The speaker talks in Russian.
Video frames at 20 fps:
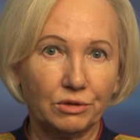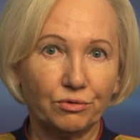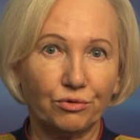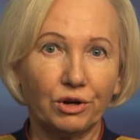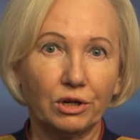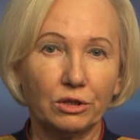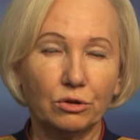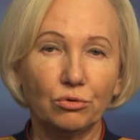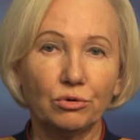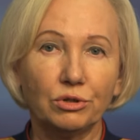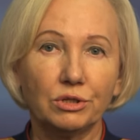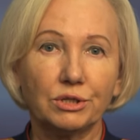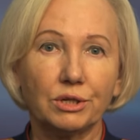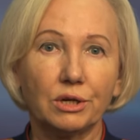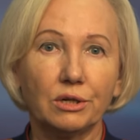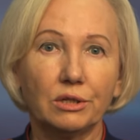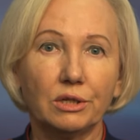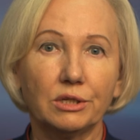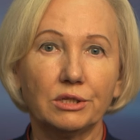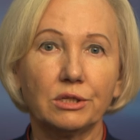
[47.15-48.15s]
в которой,
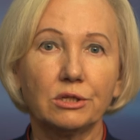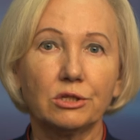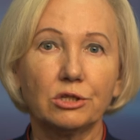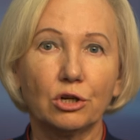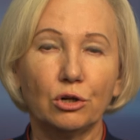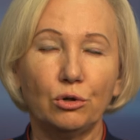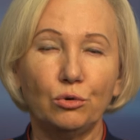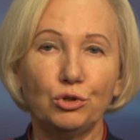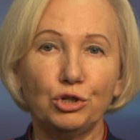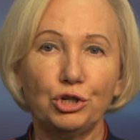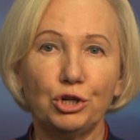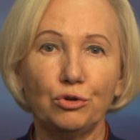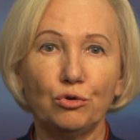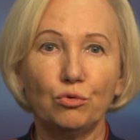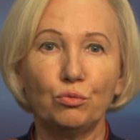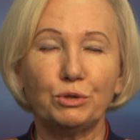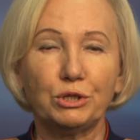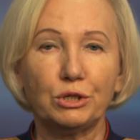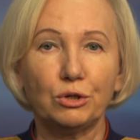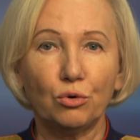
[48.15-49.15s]
согласно
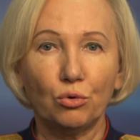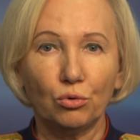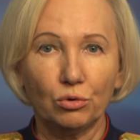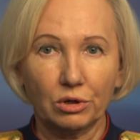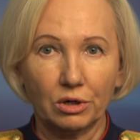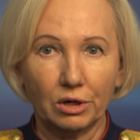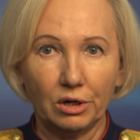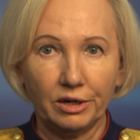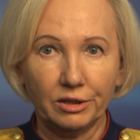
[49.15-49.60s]
заключению психолога